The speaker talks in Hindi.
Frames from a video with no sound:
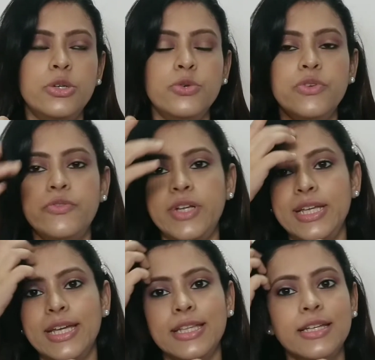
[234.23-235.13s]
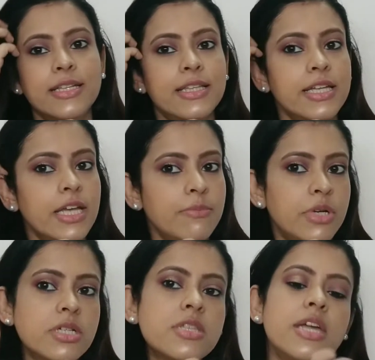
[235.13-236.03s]
टू फिफ्टी के अंदर अंदर ये
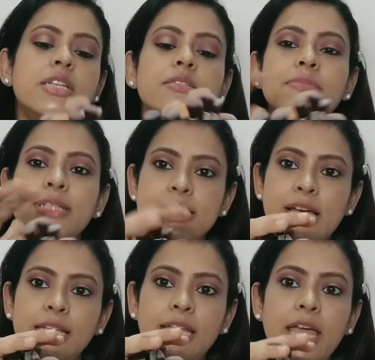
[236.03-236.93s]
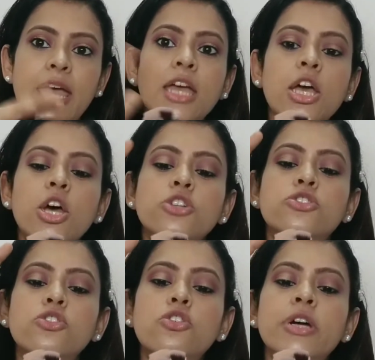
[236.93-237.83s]
ब्रश सेट्स मिल जाते हैं
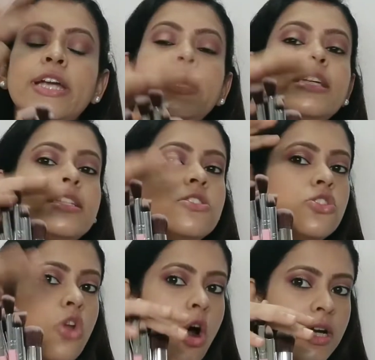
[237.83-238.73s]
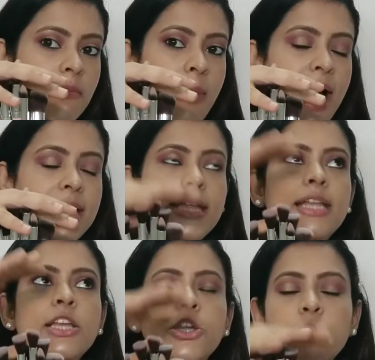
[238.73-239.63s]
सो इट इज़ नॉट अ बैड डील